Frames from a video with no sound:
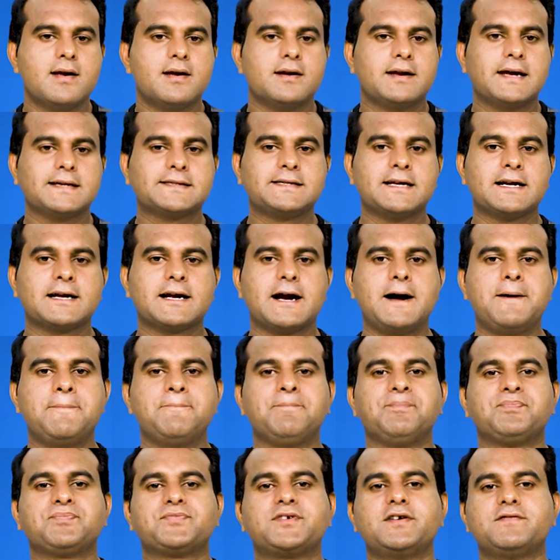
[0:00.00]
नाजर काम
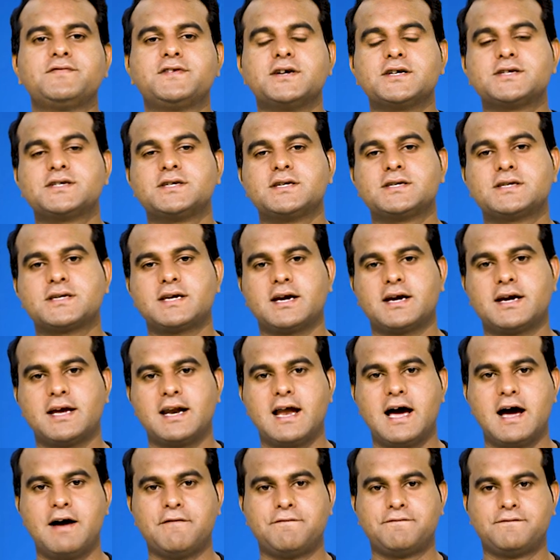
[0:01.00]
चीफ जस्टिस के
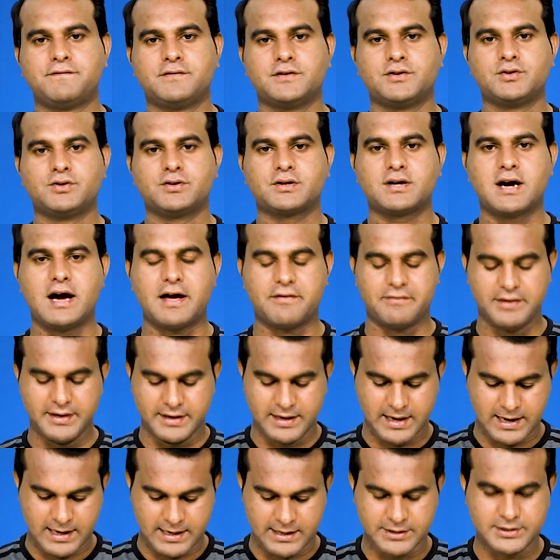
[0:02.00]
ख़िलाफ़ जो कार्रवाई
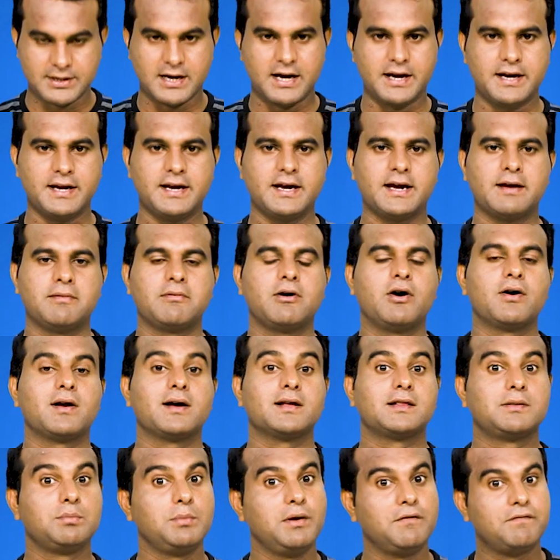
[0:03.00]
डालने जा रही है और
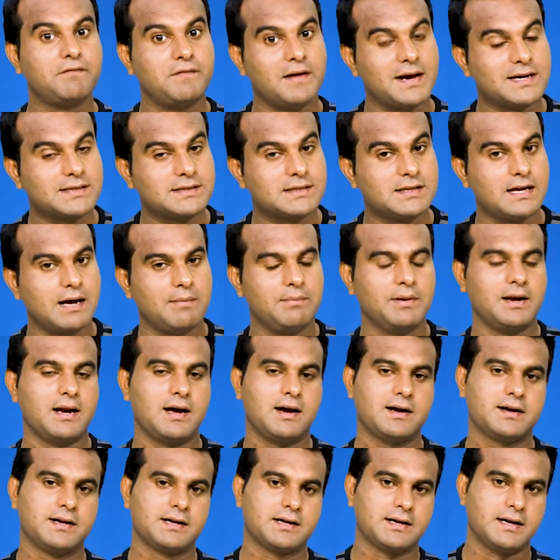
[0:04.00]
हतमी फ़ैसला बिल
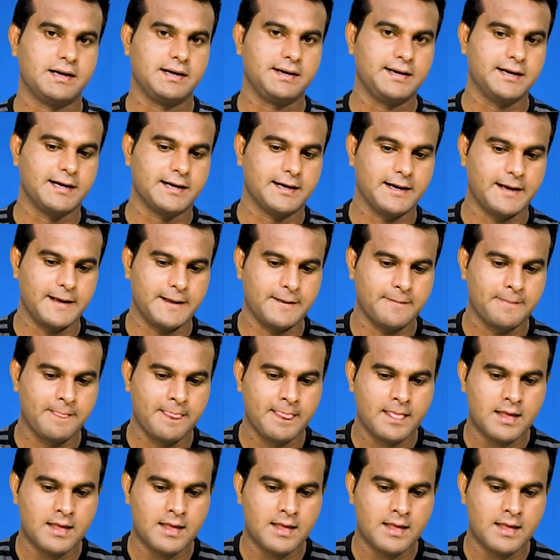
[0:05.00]
आखिर कर लिया गया है